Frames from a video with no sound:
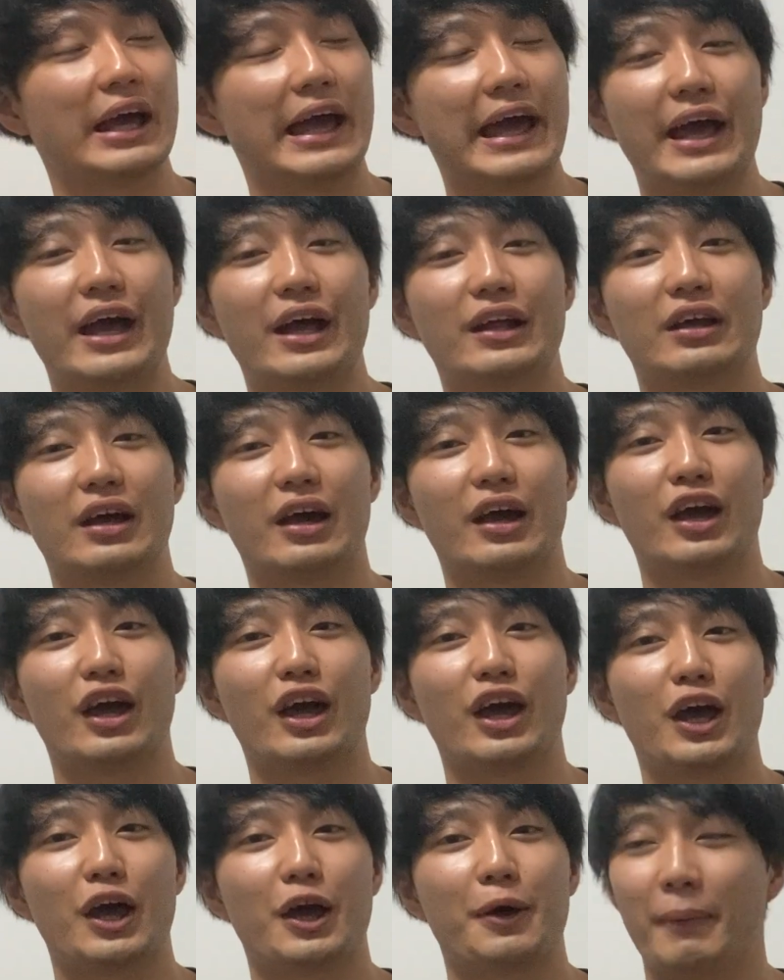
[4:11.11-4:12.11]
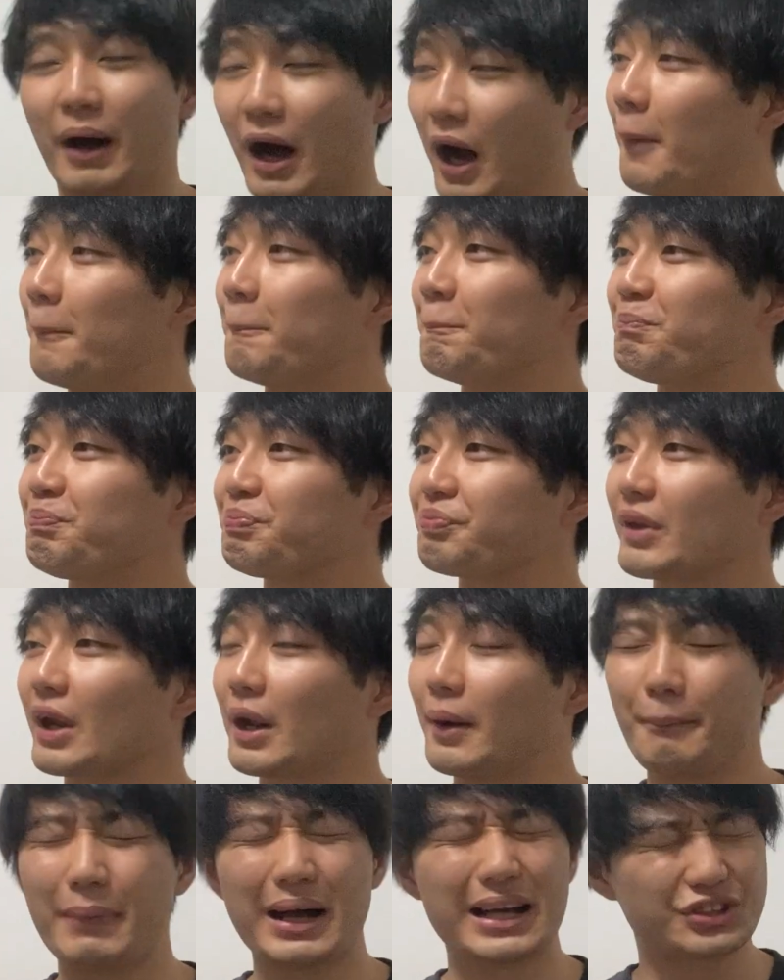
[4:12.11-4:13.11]
えー、で、ま
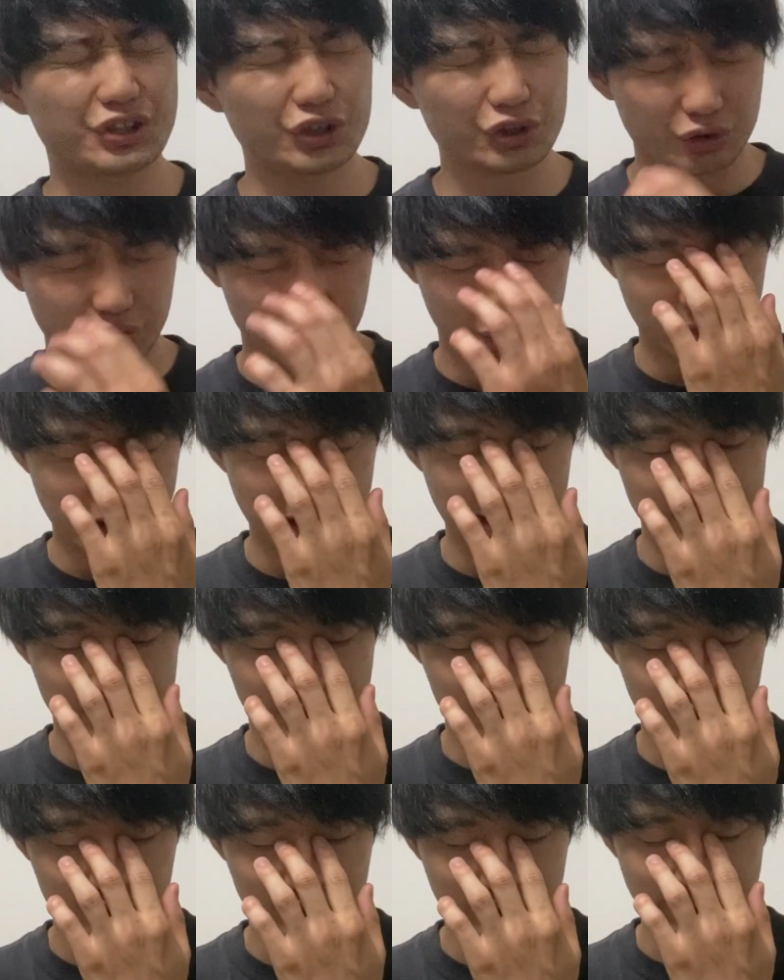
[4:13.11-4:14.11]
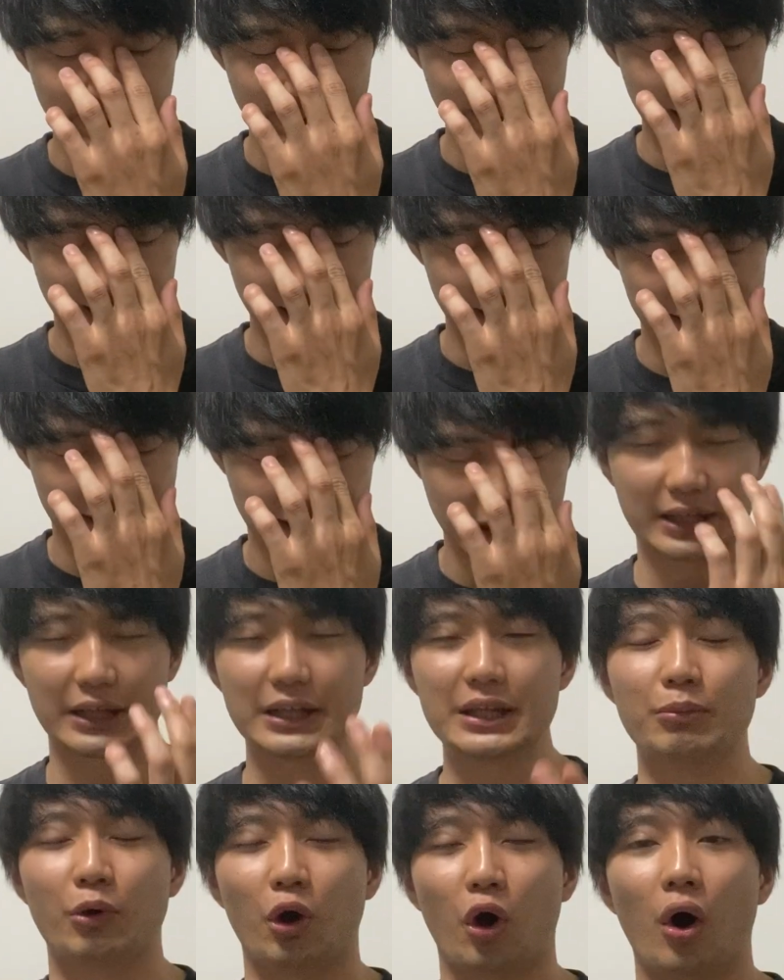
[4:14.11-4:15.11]
あ、まあちょっとまあ状態的
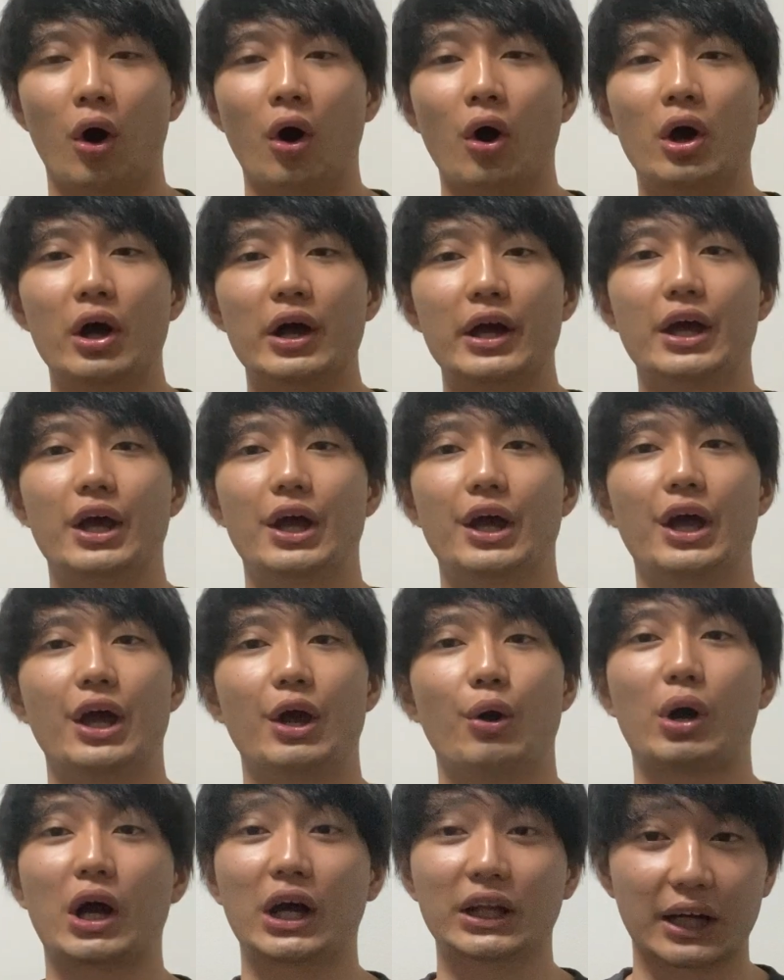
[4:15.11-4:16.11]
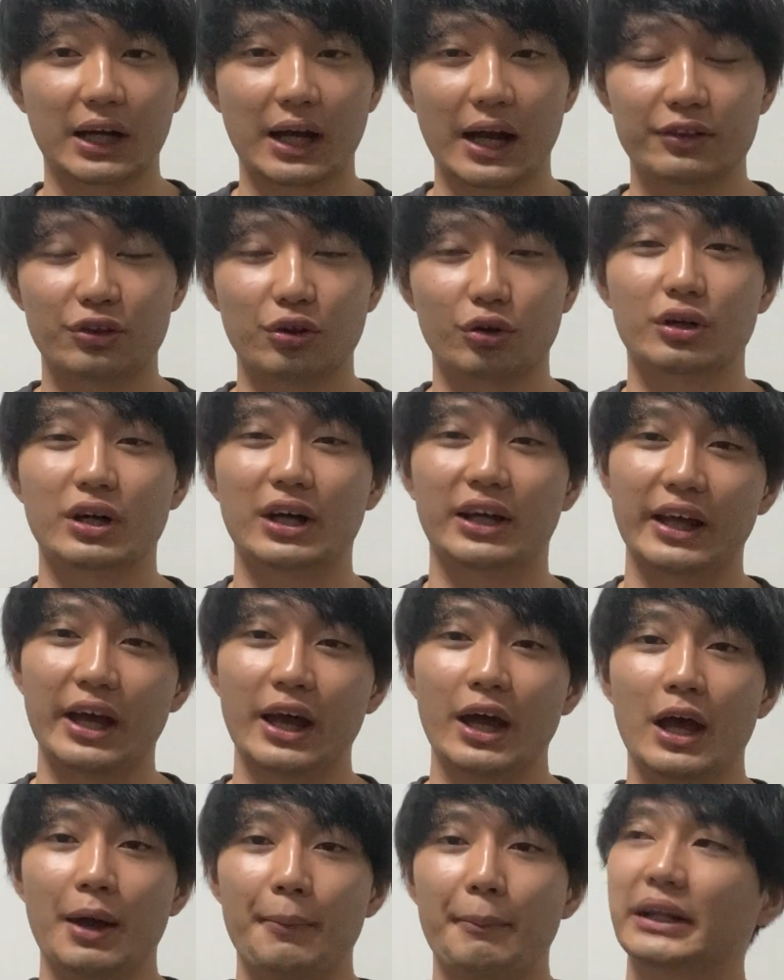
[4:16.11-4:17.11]
にも、えー、岡田監督が
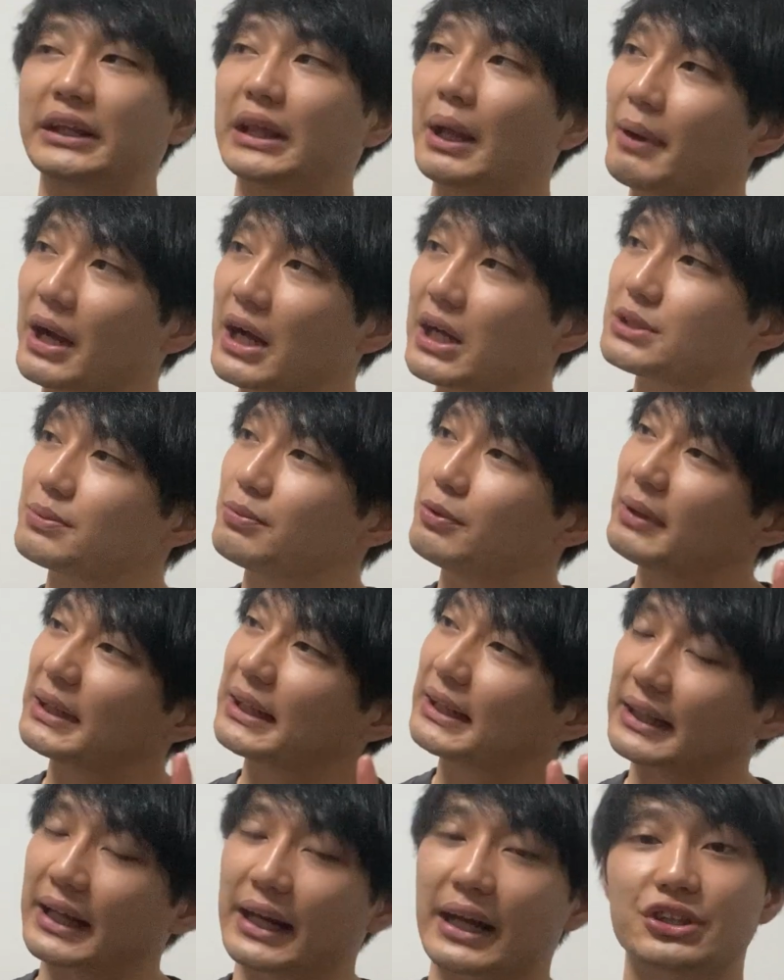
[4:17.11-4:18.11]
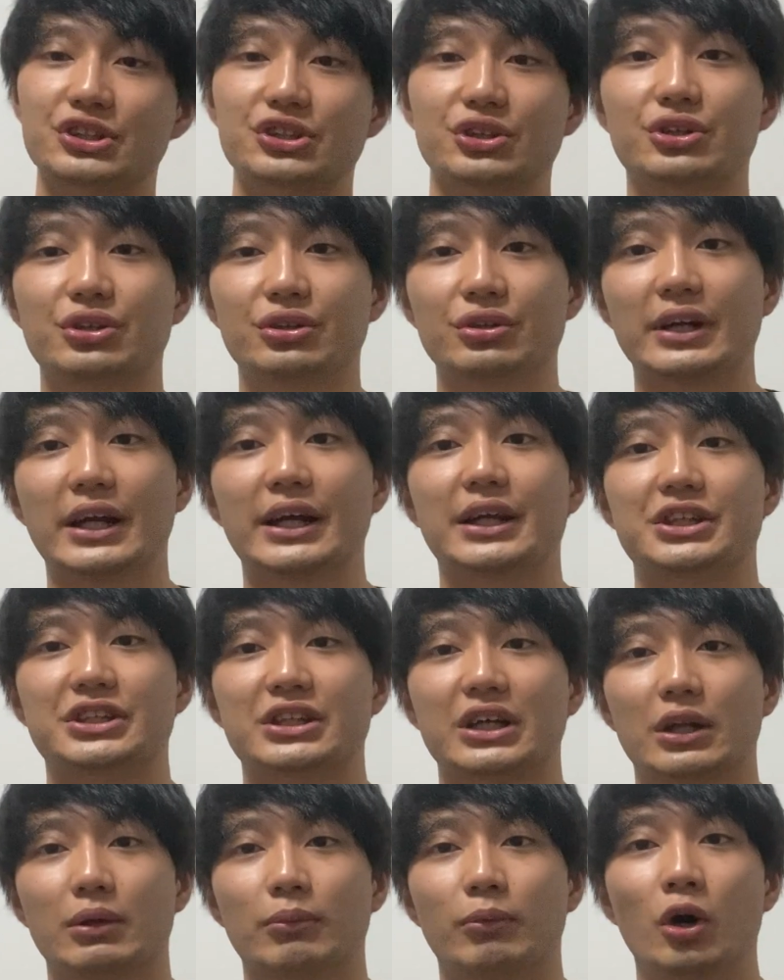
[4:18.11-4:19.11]
ね、まあ、球数もまだ70球ぐらいでし
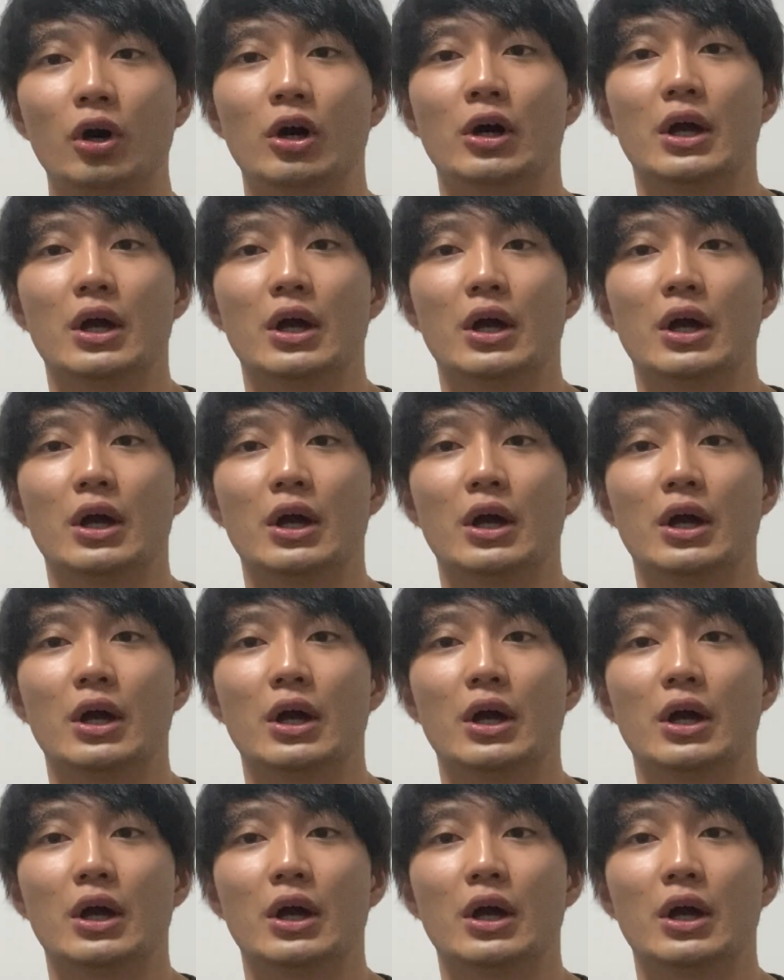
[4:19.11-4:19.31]
たけども、